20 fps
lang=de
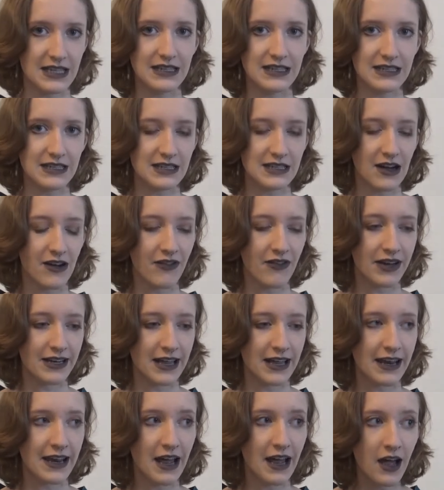dicht
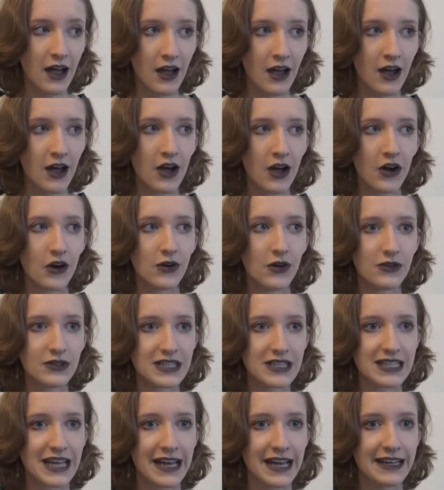aufeinander. Und
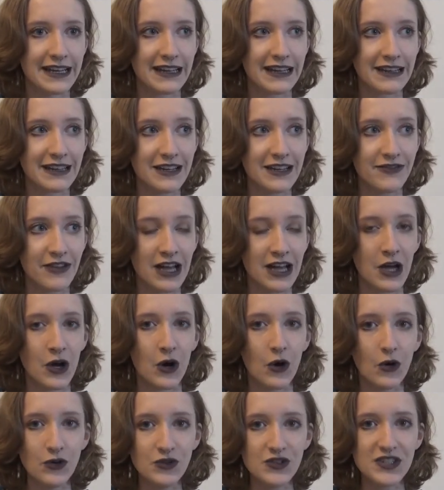die Trainerin rief,
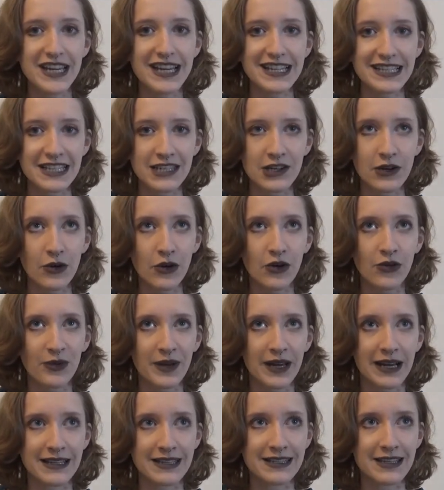und jetzt
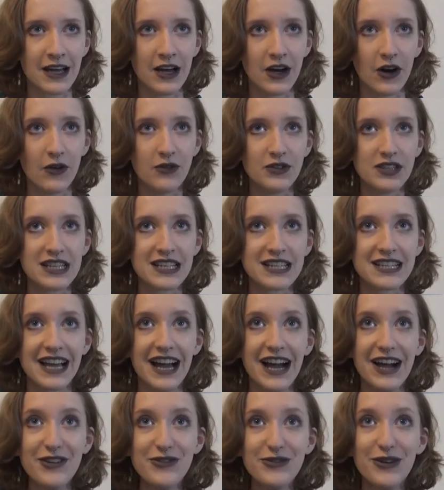rückwärts. Und ich
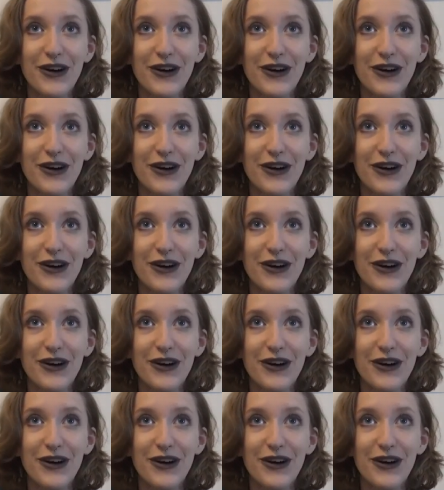sah nur